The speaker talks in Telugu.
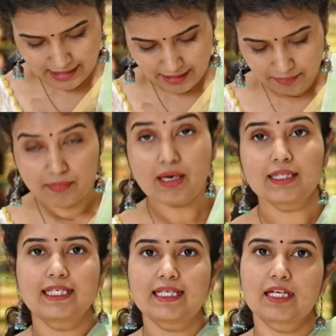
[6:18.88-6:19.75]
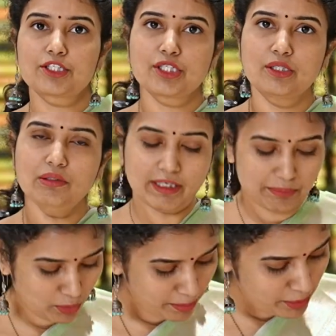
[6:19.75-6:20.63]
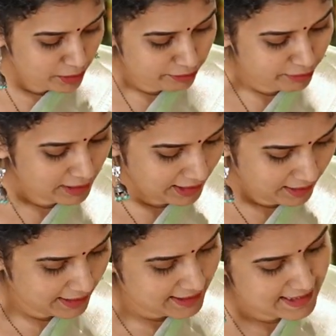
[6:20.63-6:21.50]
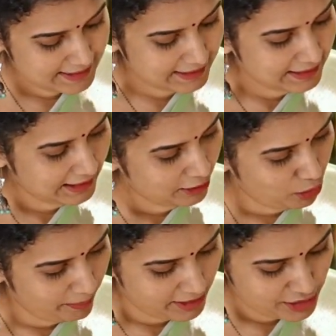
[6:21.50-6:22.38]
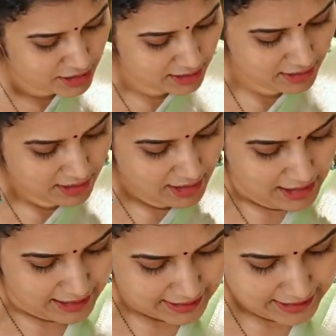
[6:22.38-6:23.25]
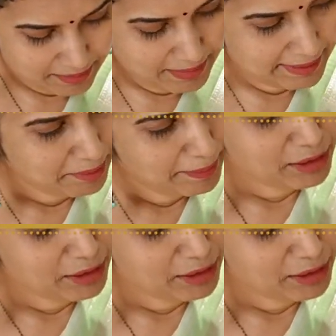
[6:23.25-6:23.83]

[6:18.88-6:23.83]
సేమ్ అదే కలెక్షన్లో వన్ మోర్ బ్యూటిఫుల్ అండ్ సెటిల్ కలర్ కాంబినేషన్ ఇది బేబీ